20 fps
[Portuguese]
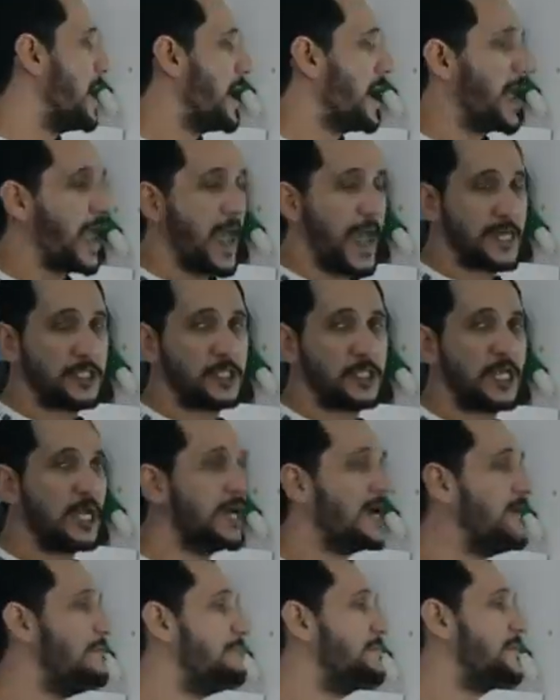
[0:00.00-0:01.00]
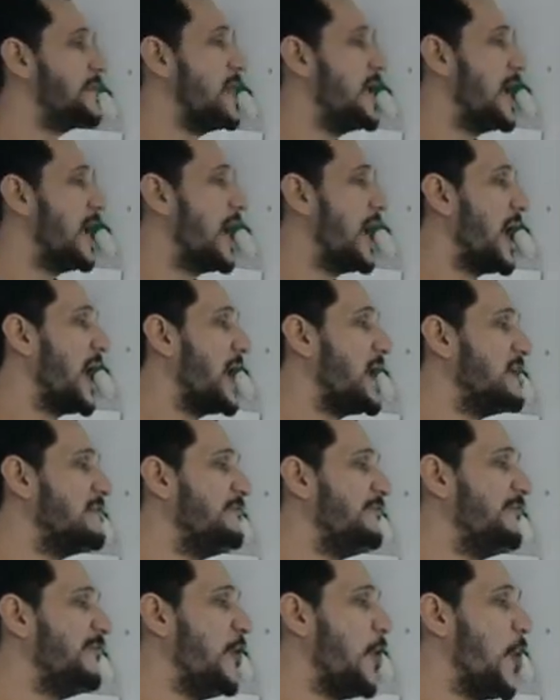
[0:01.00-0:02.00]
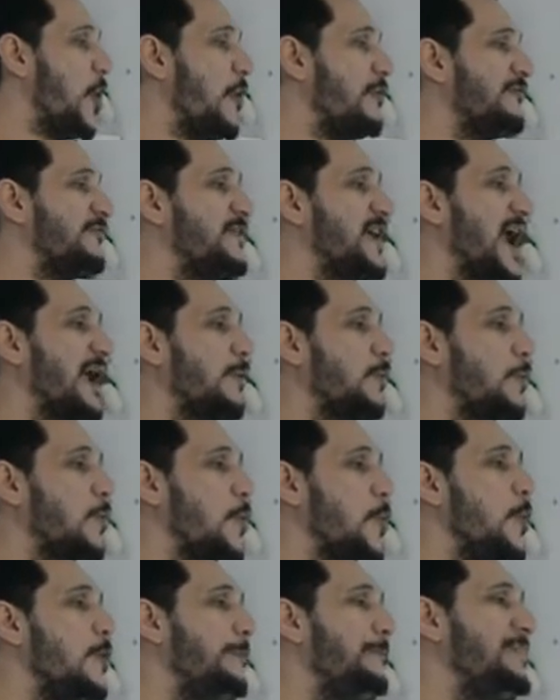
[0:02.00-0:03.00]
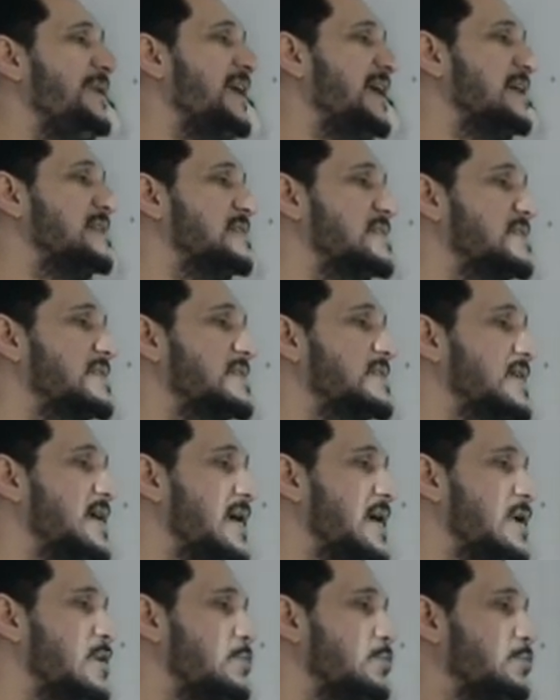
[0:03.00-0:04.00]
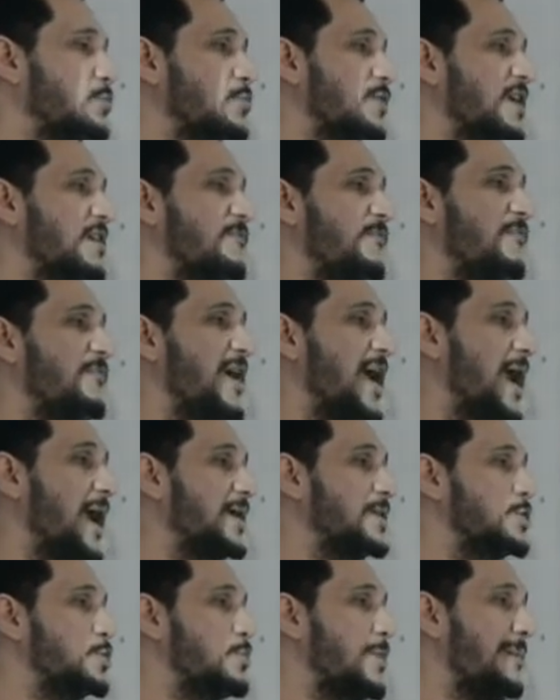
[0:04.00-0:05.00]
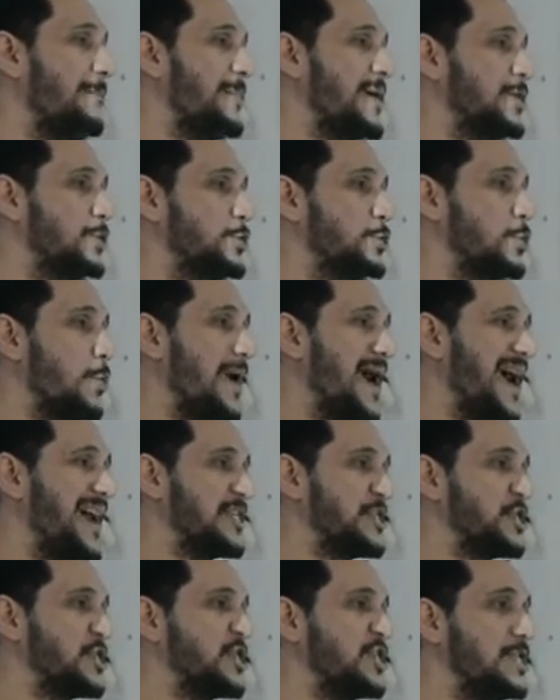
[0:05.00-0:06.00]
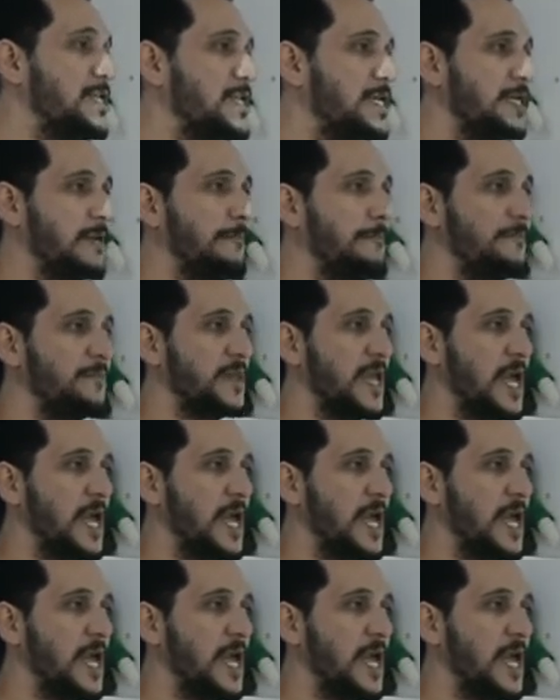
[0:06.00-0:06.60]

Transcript: Ética envolve a compreensão do que faz uma pessoa agir